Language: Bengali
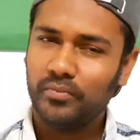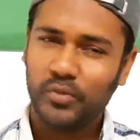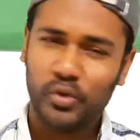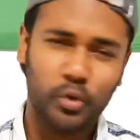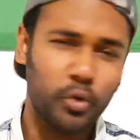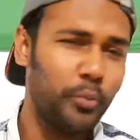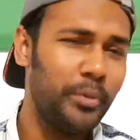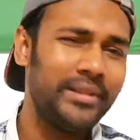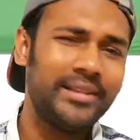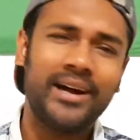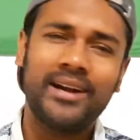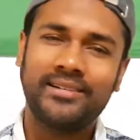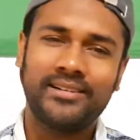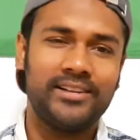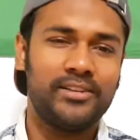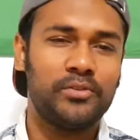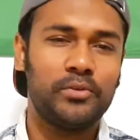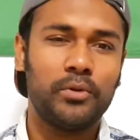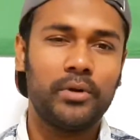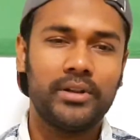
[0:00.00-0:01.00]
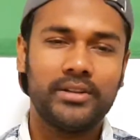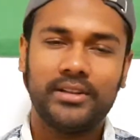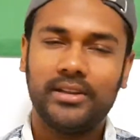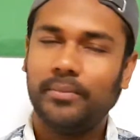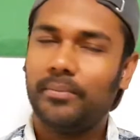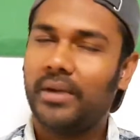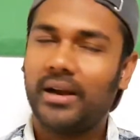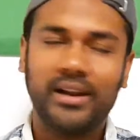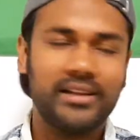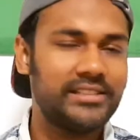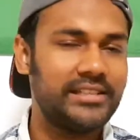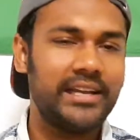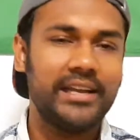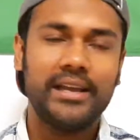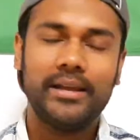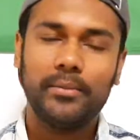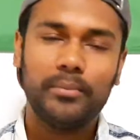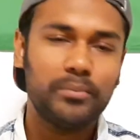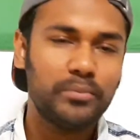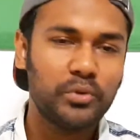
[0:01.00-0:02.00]
খুবই থার্ড ক্লাস কোয়ালিটি বাংলাদেশে
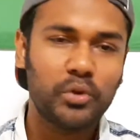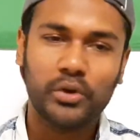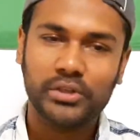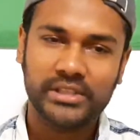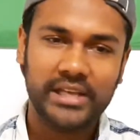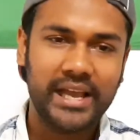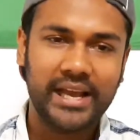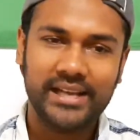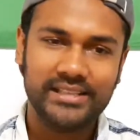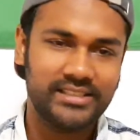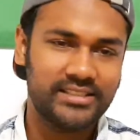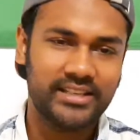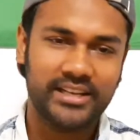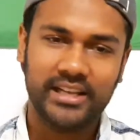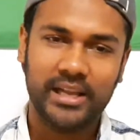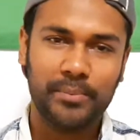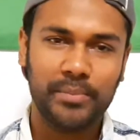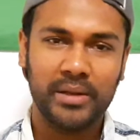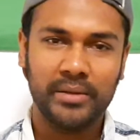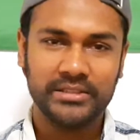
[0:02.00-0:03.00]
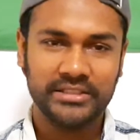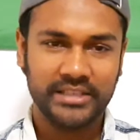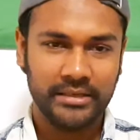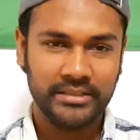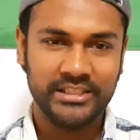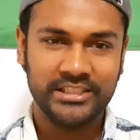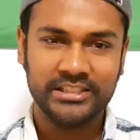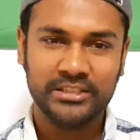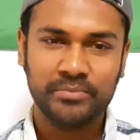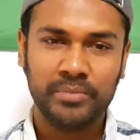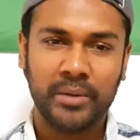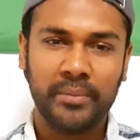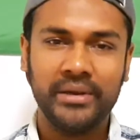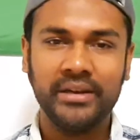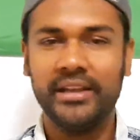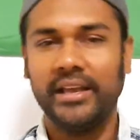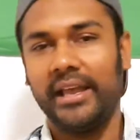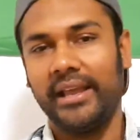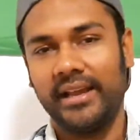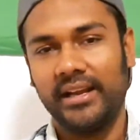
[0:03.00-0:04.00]
দশ এক হাজার টাকায় আপনি যে জিন্স পাবেন
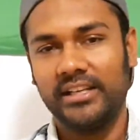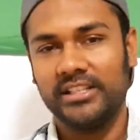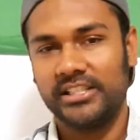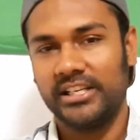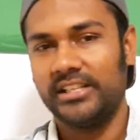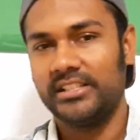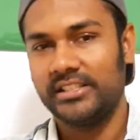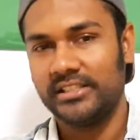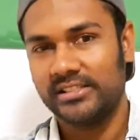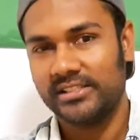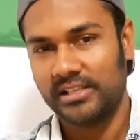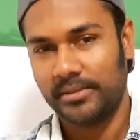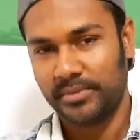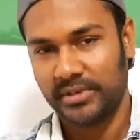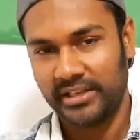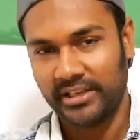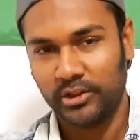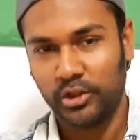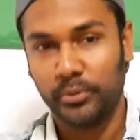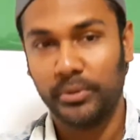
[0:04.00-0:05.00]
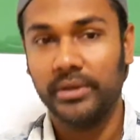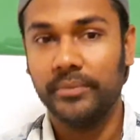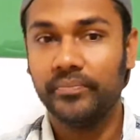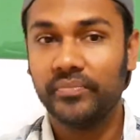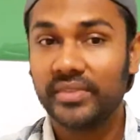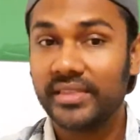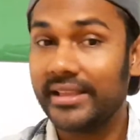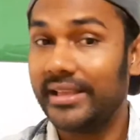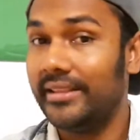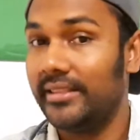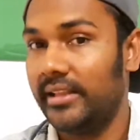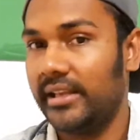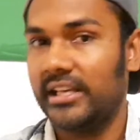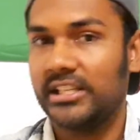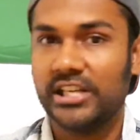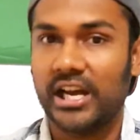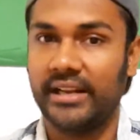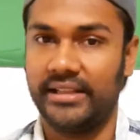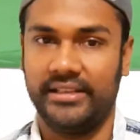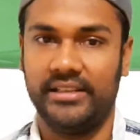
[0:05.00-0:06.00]
এখানে সেই জিন্স আপনি কিনতে হবে তিন থেকে
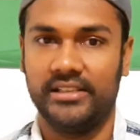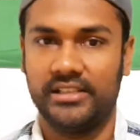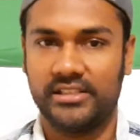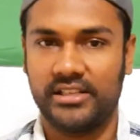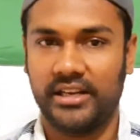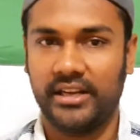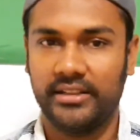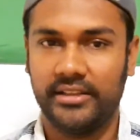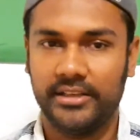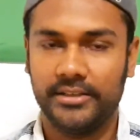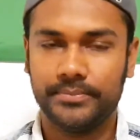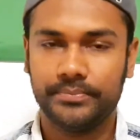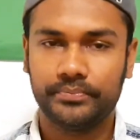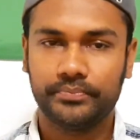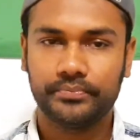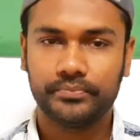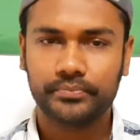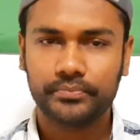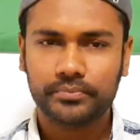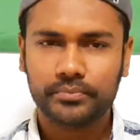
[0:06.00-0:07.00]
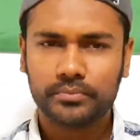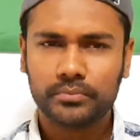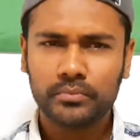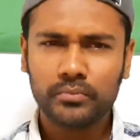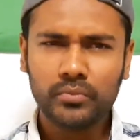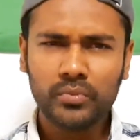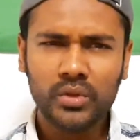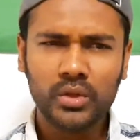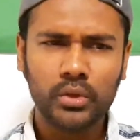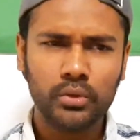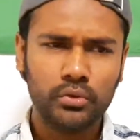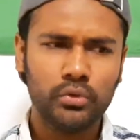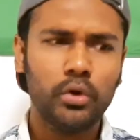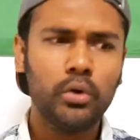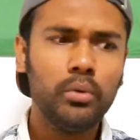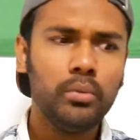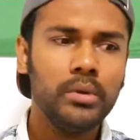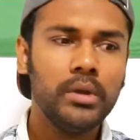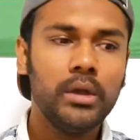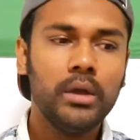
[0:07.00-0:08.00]
সাড়ে তিন হাজার টাকা দিয়ে সো
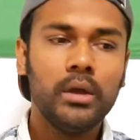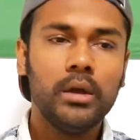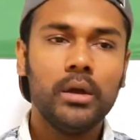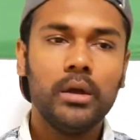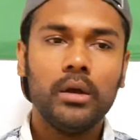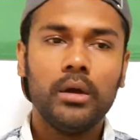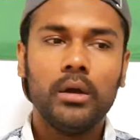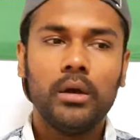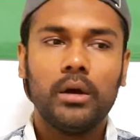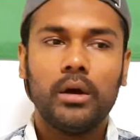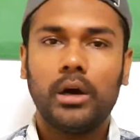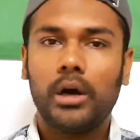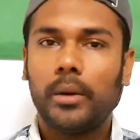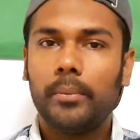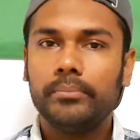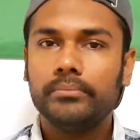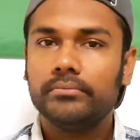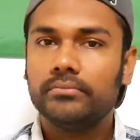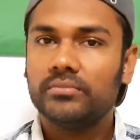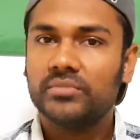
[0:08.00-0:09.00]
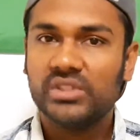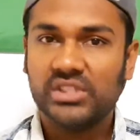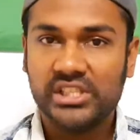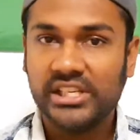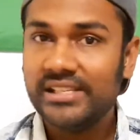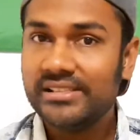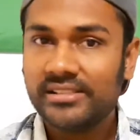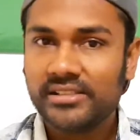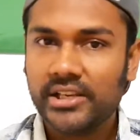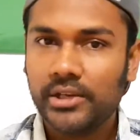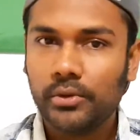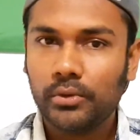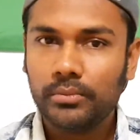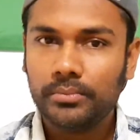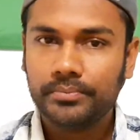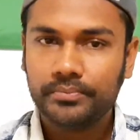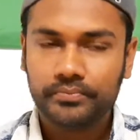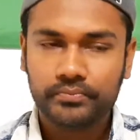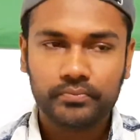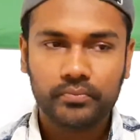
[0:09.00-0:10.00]
জিন্স um, কিনুন
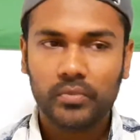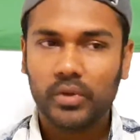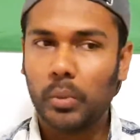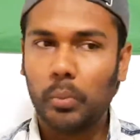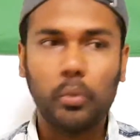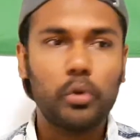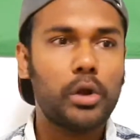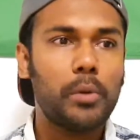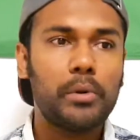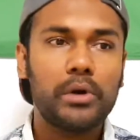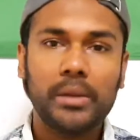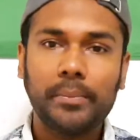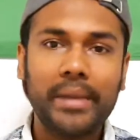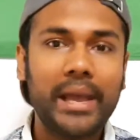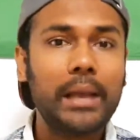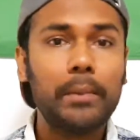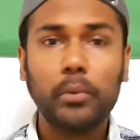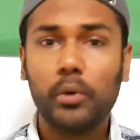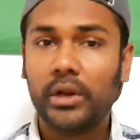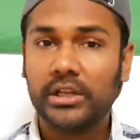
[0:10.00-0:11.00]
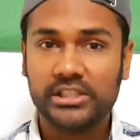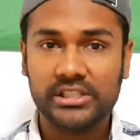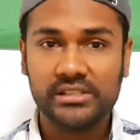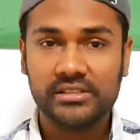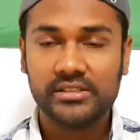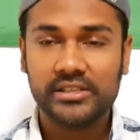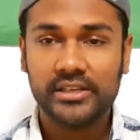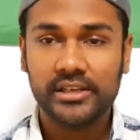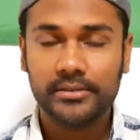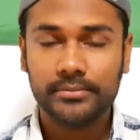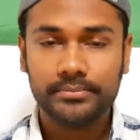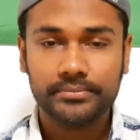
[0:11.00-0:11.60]
মোটামুটি ব্যাগ বইরা জিন্স কিনেন